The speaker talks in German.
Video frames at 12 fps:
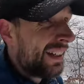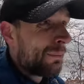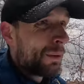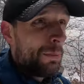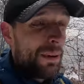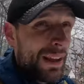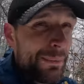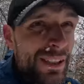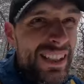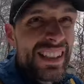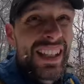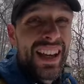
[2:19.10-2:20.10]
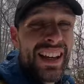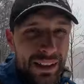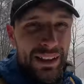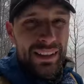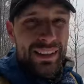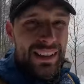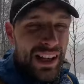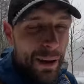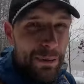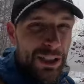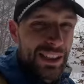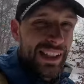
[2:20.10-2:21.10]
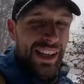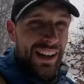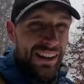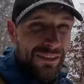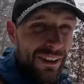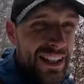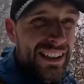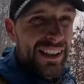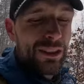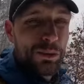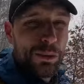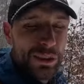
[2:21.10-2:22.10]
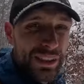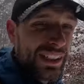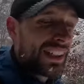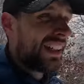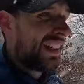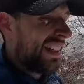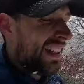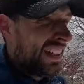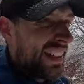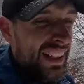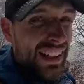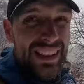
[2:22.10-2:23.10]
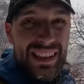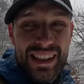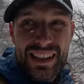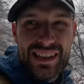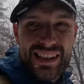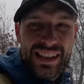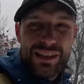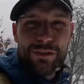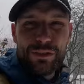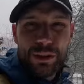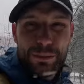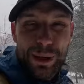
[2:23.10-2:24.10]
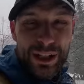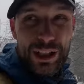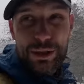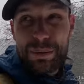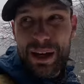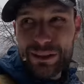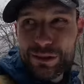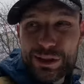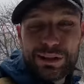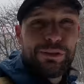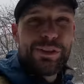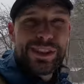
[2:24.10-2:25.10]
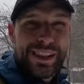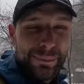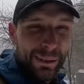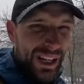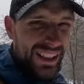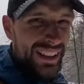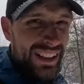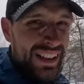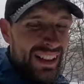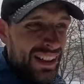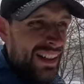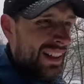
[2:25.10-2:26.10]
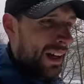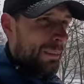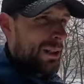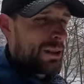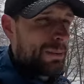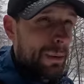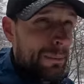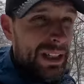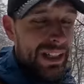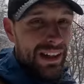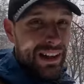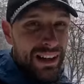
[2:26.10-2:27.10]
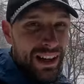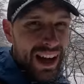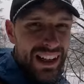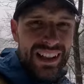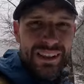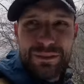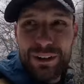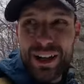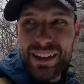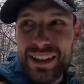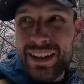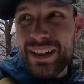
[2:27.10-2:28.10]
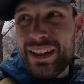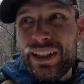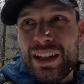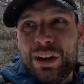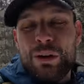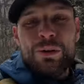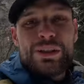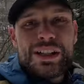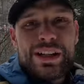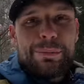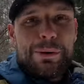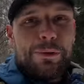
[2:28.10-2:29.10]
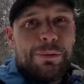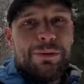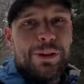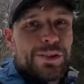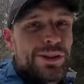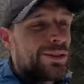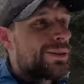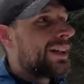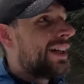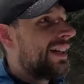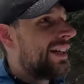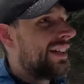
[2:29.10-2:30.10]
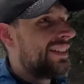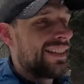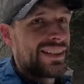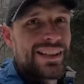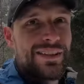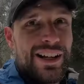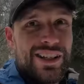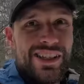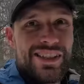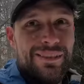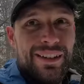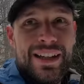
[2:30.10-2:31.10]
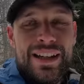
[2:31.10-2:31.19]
Problem ist, dieser Abschnitt der Waldrandroute ist jetzt des Öfteren mal gesperrt durch die Forstarbeiten. Kann man nicht mehr mit dem Rad lang fahren. Und ich habe auch Befürchtungen, dass es gleich diesen